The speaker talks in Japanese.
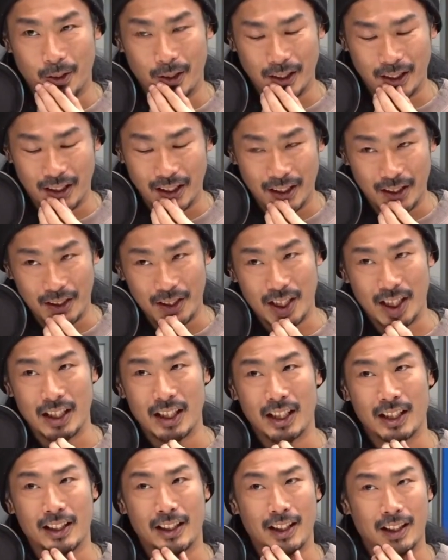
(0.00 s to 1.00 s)
入り
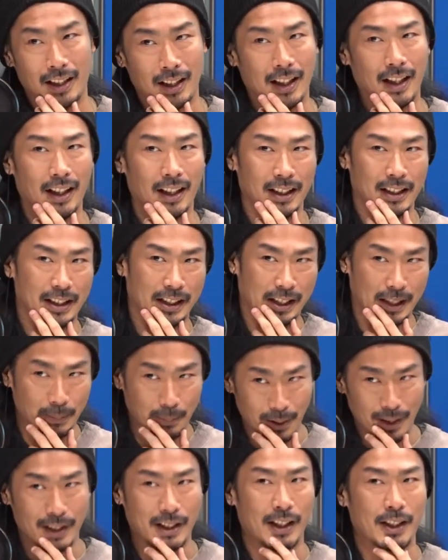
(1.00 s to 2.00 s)
口に行ったら
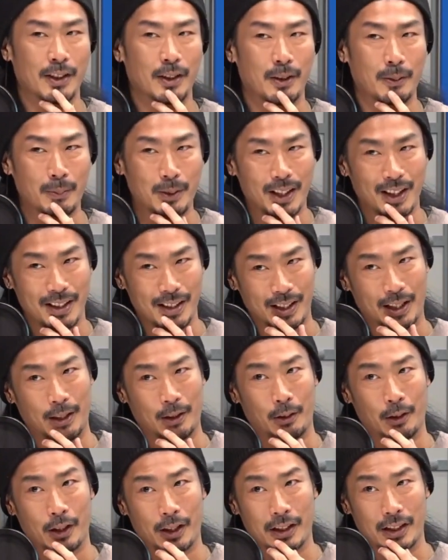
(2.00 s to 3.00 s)
一番最初に見た
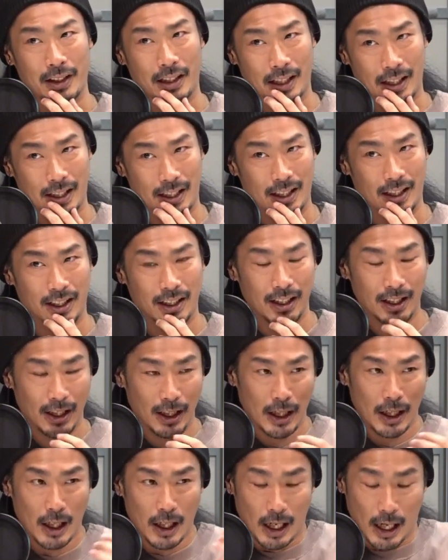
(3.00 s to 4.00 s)
生徒のやつが
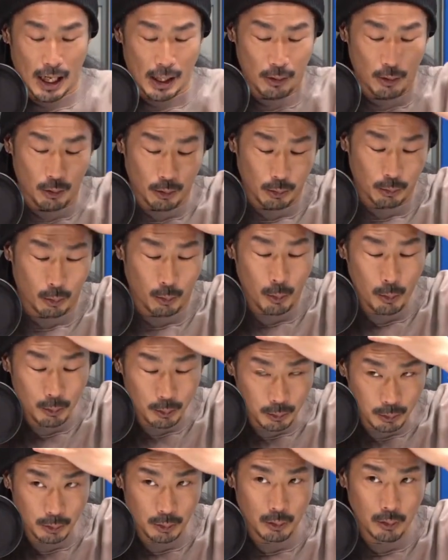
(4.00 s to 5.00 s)
あの
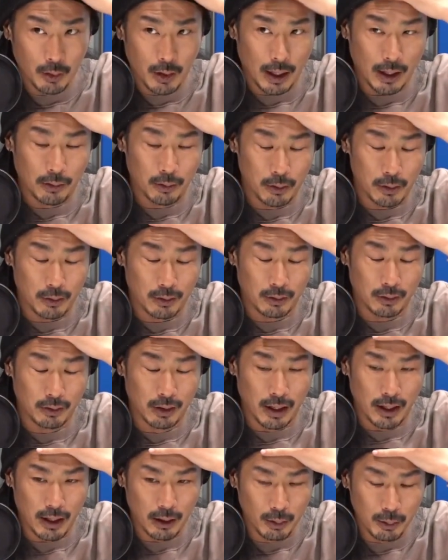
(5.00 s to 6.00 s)
本当のあの
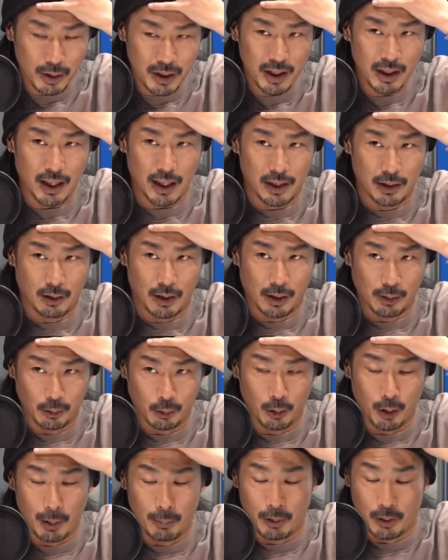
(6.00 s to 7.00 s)
江戸時代とか
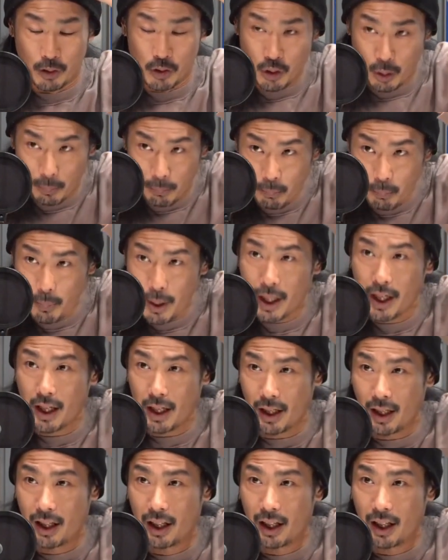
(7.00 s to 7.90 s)
のドラマのちょんまげ